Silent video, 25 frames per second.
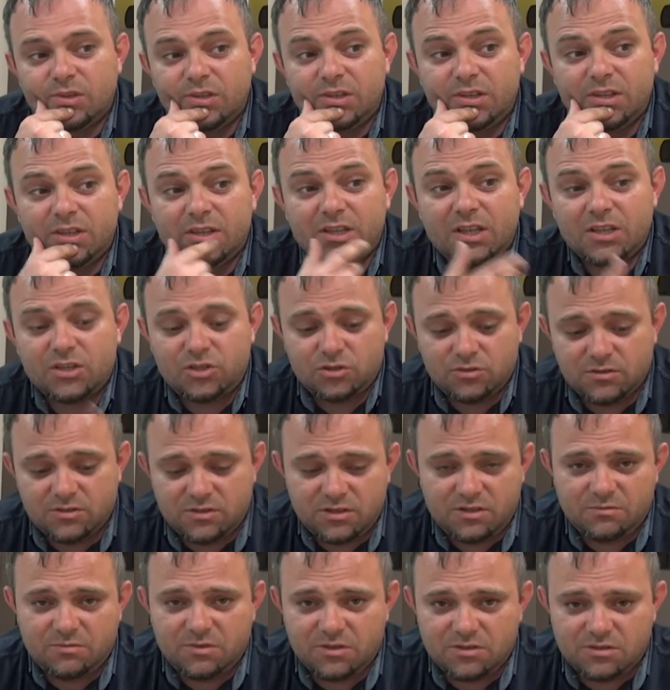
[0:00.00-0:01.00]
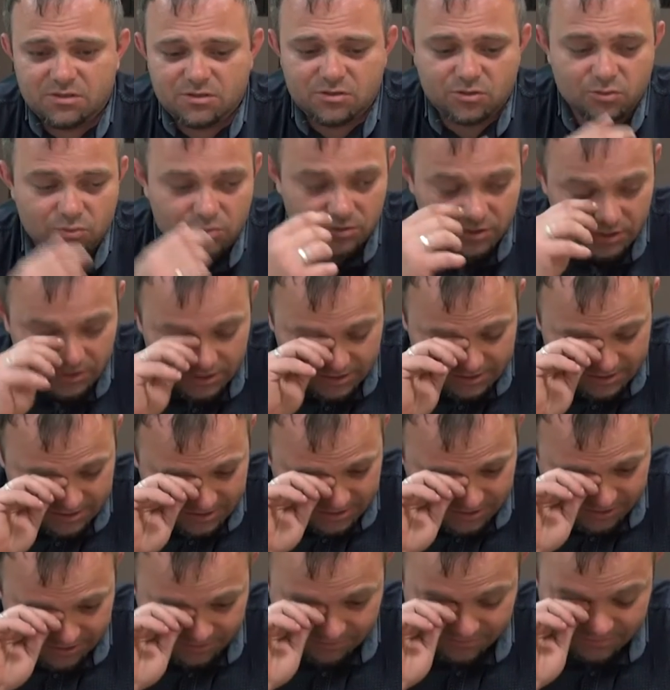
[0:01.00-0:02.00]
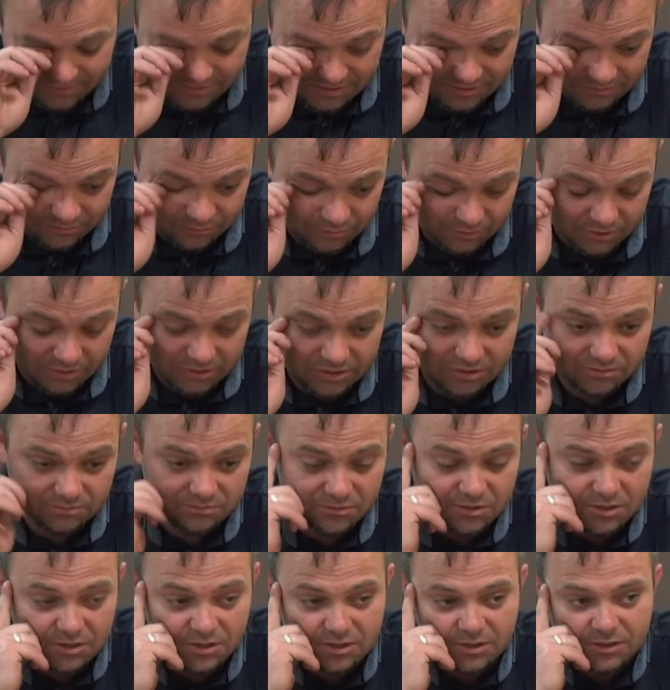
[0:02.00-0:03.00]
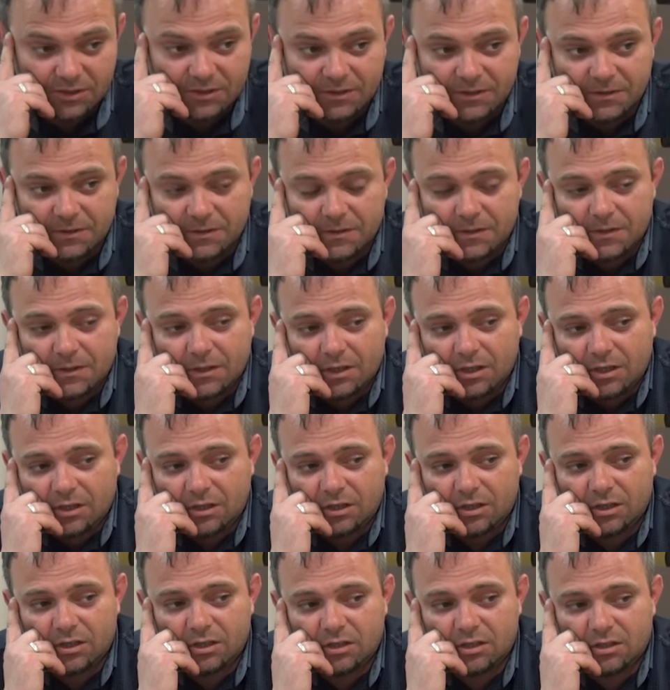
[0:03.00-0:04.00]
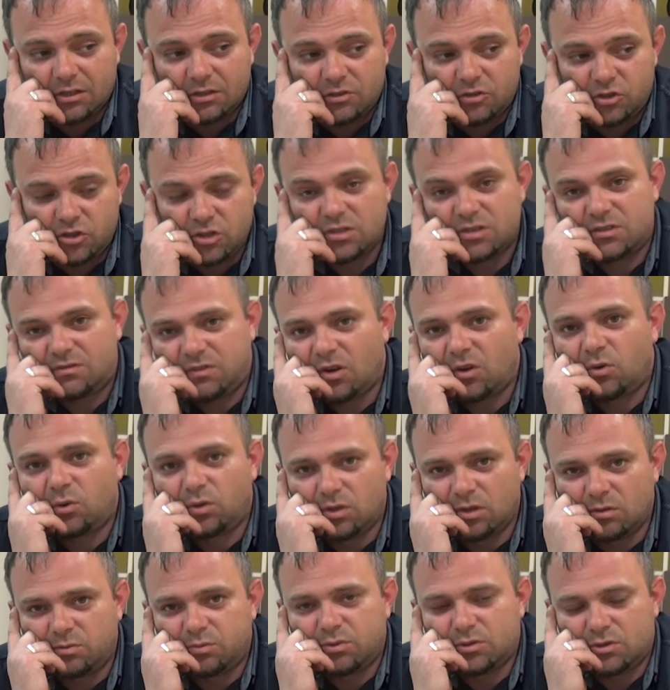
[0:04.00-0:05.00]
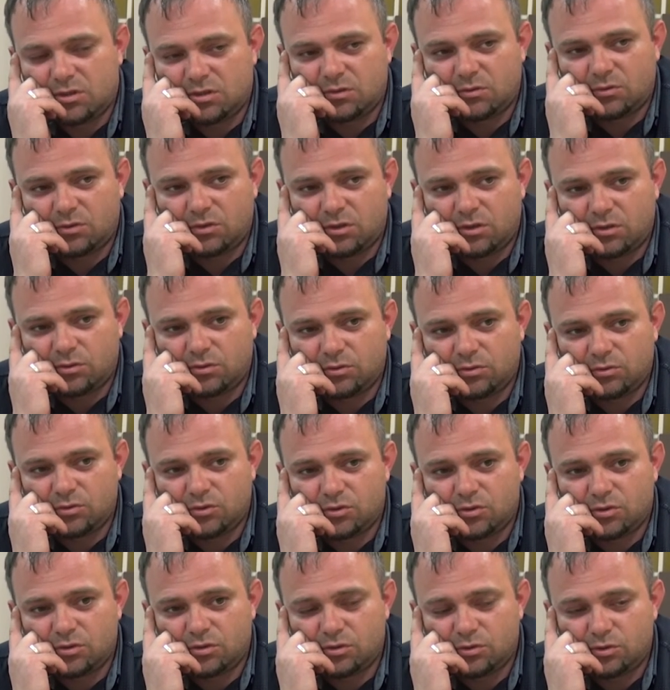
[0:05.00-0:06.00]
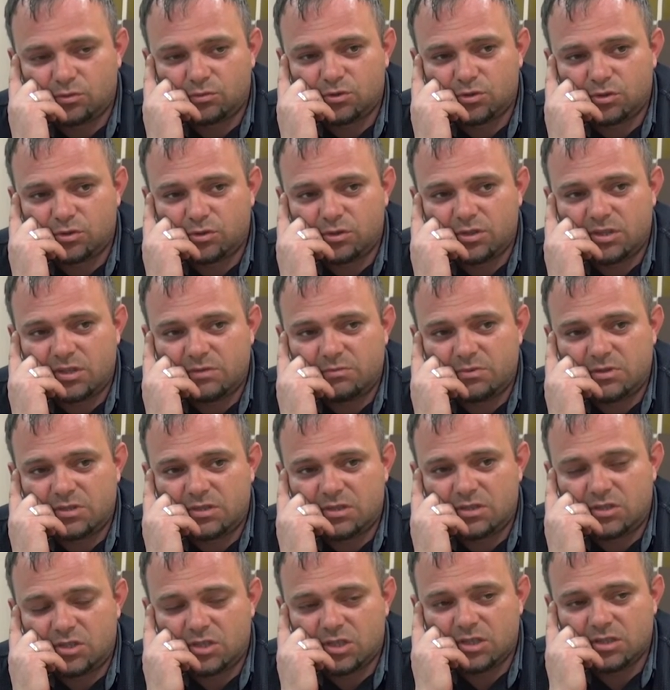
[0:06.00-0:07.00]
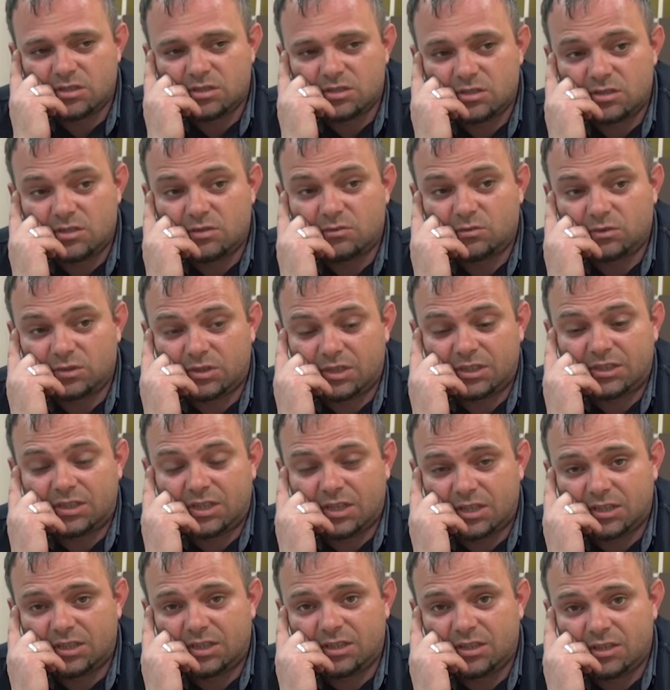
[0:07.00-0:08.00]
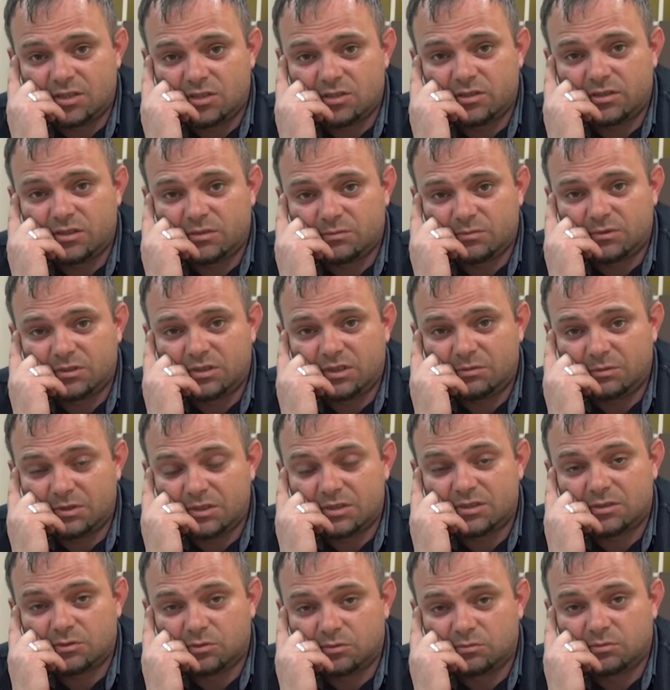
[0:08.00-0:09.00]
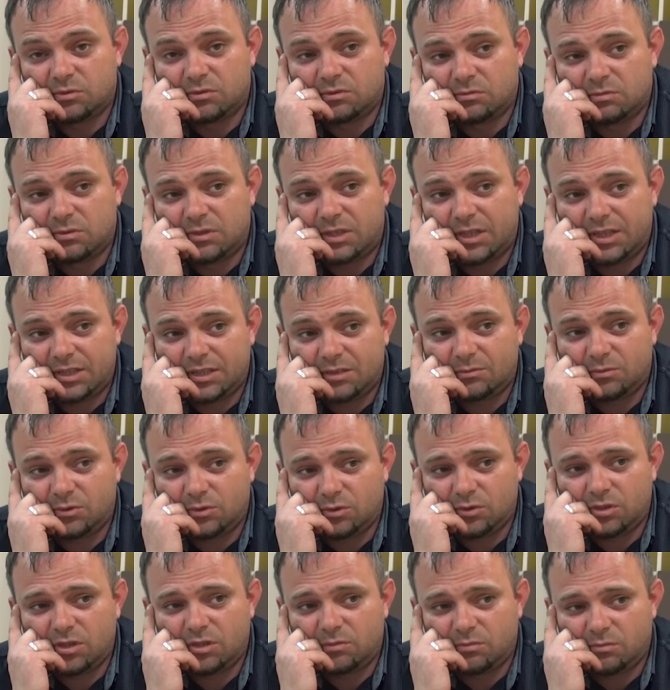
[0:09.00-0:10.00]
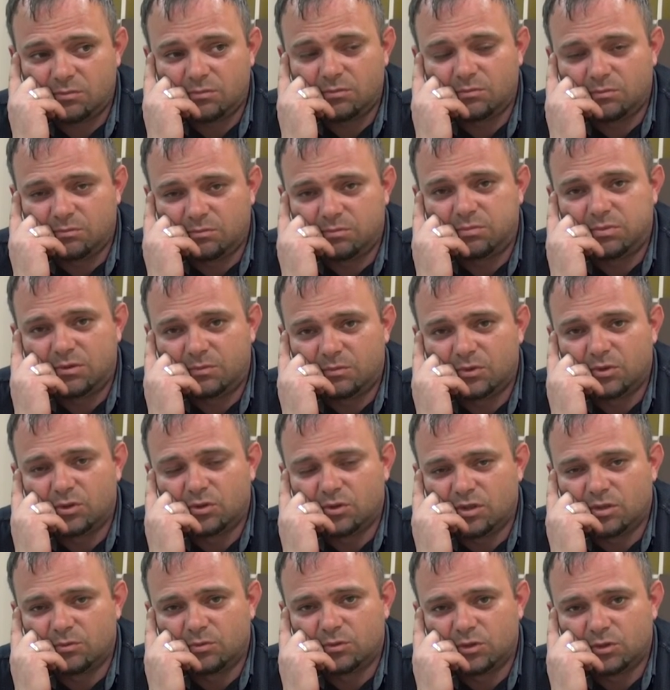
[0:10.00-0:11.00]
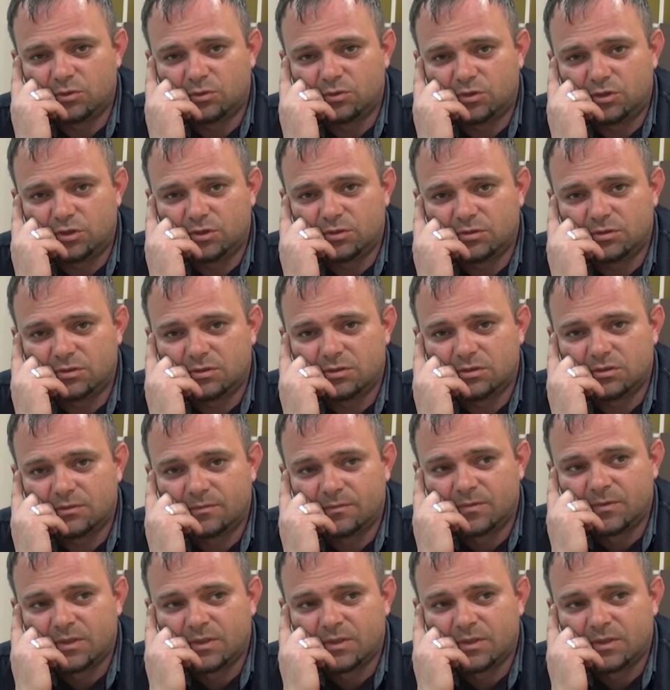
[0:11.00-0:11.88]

Я начал заниматься журналистикой, всем вот этим, э, через два года после того, как он ушел. я думаю, что если бы сейчас, если бы он тогда, когда начал этим заниматься, он был бы рядом, то я бы многому научился.